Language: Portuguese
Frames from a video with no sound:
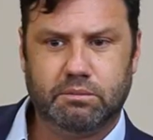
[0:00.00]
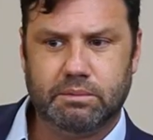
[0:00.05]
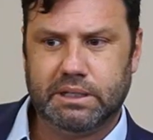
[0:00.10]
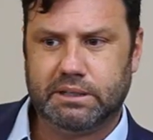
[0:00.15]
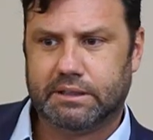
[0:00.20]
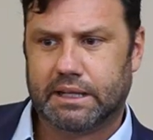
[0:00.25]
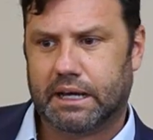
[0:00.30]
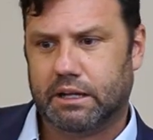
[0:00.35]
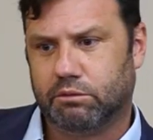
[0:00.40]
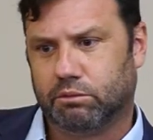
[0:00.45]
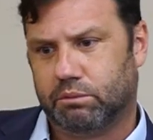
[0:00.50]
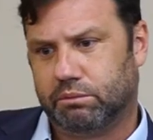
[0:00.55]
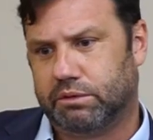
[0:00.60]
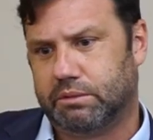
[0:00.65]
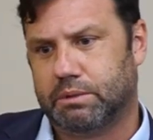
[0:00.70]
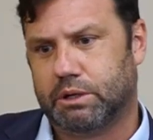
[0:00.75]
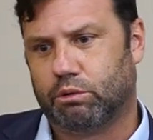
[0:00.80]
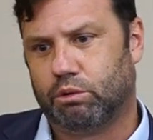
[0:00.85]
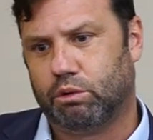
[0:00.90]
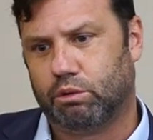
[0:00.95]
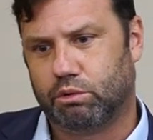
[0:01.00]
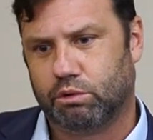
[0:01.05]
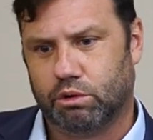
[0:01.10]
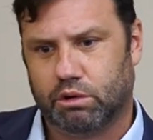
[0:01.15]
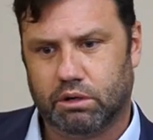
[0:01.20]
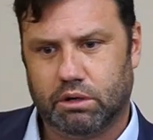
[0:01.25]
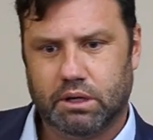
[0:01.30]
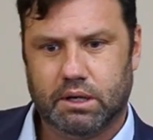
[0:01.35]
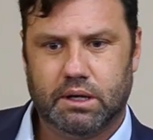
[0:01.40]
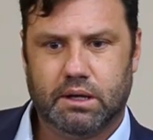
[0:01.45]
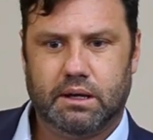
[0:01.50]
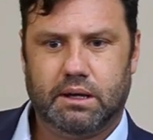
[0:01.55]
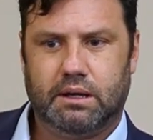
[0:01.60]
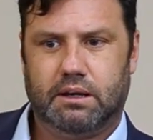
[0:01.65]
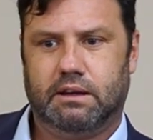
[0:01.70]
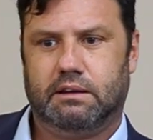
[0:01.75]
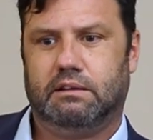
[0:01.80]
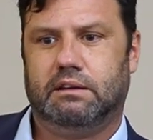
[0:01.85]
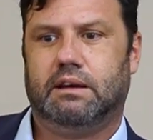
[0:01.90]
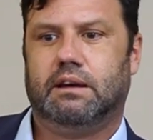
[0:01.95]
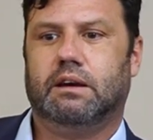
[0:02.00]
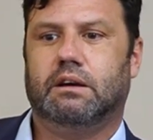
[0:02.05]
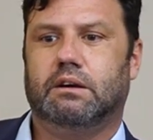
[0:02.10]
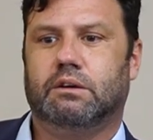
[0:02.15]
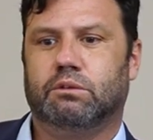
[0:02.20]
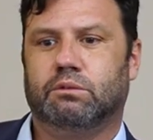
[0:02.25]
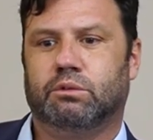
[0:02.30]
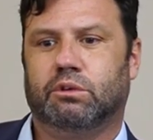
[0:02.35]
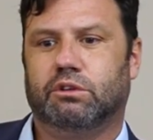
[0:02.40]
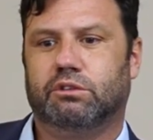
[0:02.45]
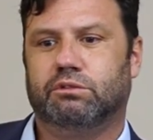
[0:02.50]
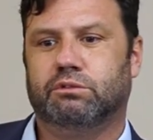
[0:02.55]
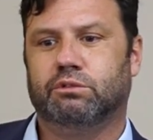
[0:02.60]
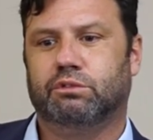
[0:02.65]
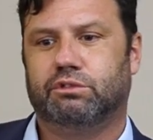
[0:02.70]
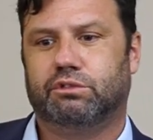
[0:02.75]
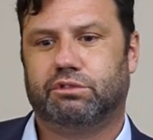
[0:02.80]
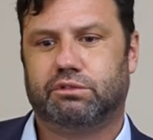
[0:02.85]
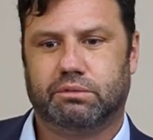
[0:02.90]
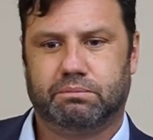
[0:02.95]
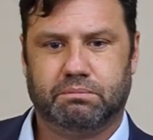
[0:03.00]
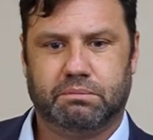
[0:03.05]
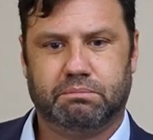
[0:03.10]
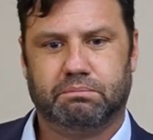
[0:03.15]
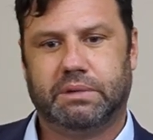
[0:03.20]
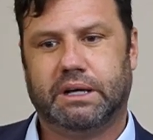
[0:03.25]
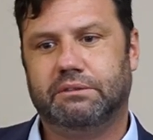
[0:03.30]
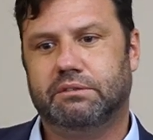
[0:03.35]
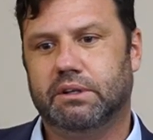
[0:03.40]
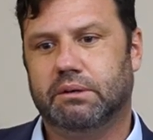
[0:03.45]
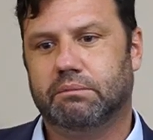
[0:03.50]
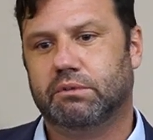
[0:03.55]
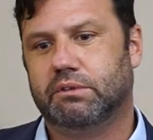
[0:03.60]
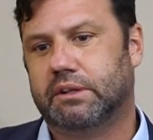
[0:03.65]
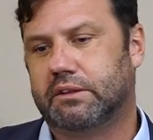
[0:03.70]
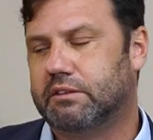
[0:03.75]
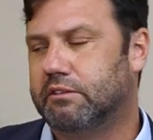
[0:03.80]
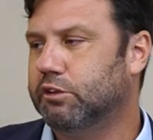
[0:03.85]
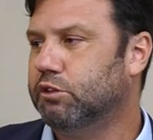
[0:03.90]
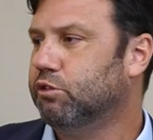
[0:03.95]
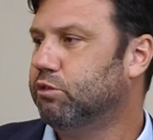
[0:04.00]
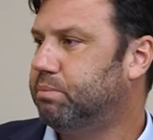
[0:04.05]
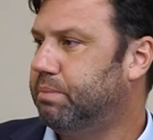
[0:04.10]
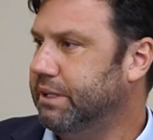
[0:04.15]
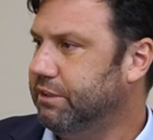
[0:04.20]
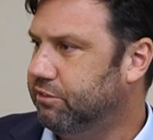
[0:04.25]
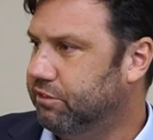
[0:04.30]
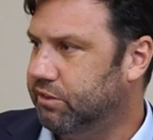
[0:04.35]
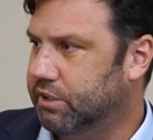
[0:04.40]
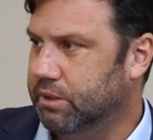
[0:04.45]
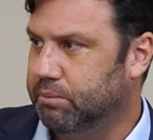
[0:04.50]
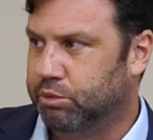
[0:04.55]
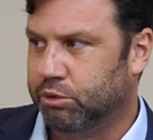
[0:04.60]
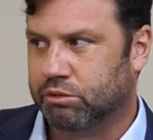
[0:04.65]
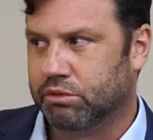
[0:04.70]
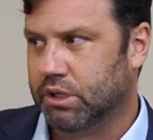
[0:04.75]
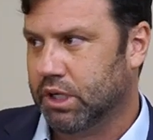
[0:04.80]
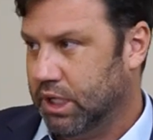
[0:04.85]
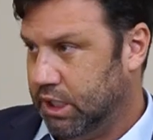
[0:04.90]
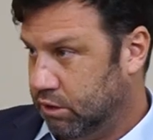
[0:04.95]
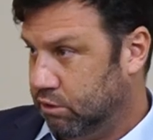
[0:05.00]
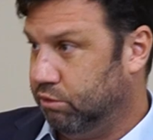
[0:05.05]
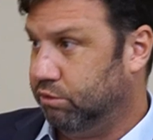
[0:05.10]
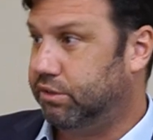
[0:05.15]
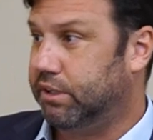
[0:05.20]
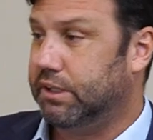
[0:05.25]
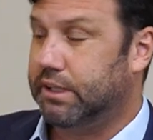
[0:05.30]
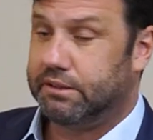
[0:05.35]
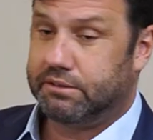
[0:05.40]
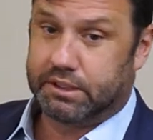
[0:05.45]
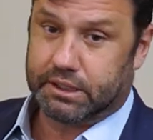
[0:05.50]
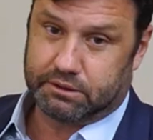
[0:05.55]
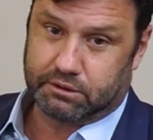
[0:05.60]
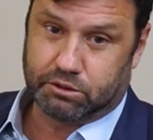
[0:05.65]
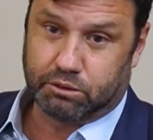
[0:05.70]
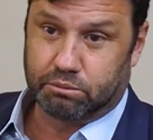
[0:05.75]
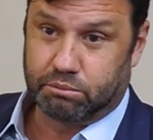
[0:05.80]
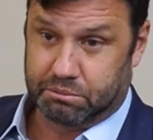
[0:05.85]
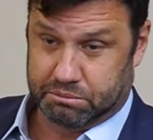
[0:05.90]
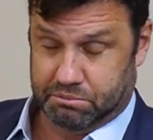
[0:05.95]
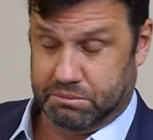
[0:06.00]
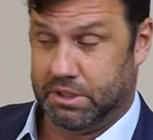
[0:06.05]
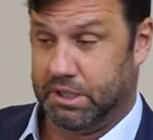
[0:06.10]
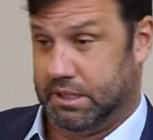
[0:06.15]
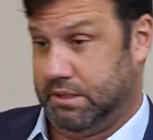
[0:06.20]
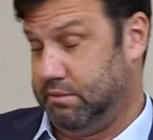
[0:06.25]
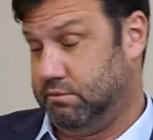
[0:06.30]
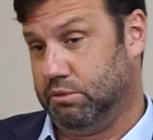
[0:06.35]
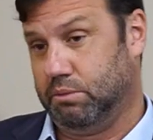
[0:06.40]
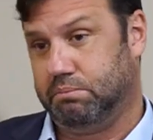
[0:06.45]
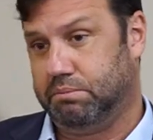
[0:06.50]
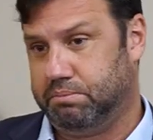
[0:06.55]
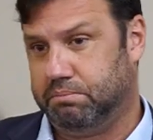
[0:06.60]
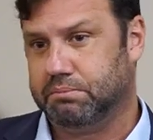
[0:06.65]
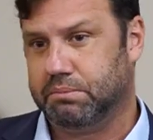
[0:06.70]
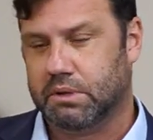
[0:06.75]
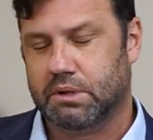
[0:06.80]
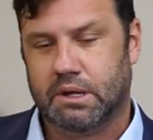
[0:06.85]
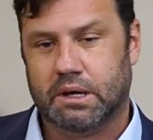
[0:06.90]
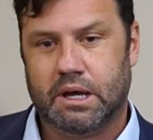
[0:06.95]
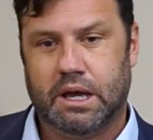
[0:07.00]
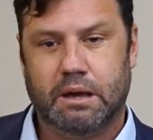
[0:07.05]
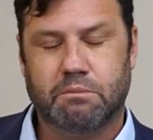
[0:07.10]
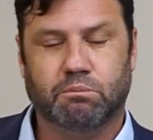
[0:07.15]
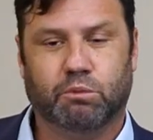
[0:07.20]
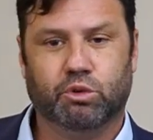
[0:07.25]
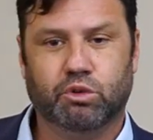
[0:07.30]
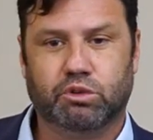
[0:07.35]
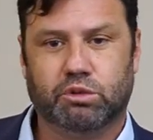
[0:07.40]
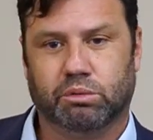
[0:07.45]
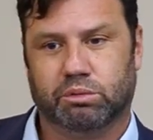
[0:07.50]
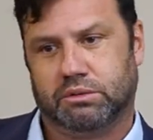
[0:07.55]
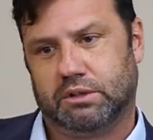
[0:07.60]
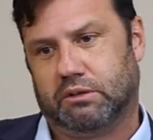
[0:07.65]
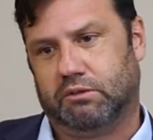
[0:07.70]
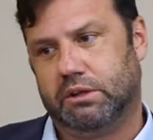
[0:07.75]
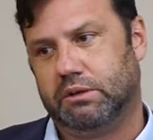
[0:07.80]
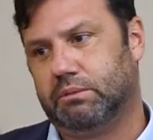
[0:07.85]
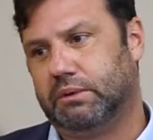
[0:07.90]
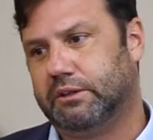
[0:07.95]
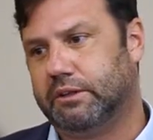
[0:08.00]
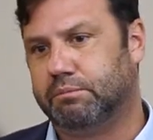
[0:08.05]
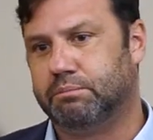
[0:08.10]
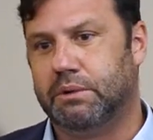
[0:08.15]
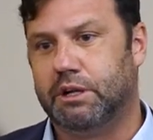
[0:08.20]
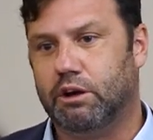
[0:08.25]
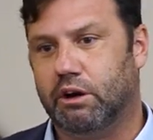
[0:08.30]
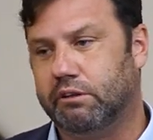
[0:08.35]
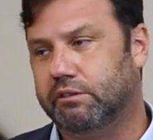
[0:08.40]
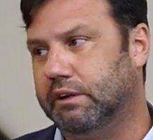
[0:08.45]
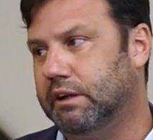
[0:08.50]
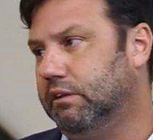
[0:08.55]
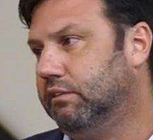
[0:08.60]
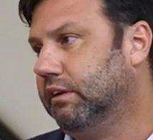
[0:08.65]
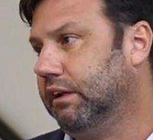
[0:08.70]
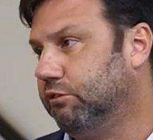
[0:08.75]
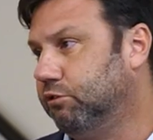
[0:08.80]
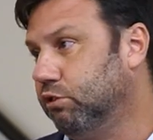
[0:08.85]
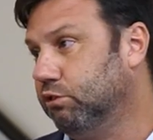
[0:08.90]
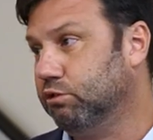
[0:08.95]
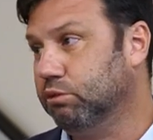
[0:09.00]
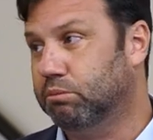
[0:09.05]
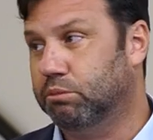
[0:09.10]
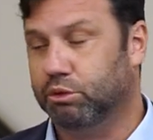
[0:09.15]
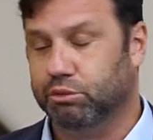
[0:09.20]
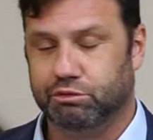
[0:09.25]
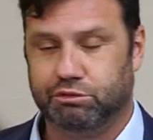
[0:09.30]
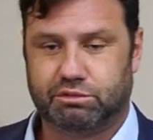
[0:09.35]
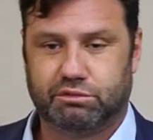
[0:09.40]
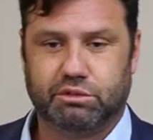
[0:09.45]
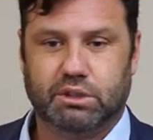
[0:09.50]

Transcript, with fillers: imitado como você me colocou, é, nós nos baseamos através dos princípios do CDC, que são, são é muito, talvez uma das melhores legislações do mundo,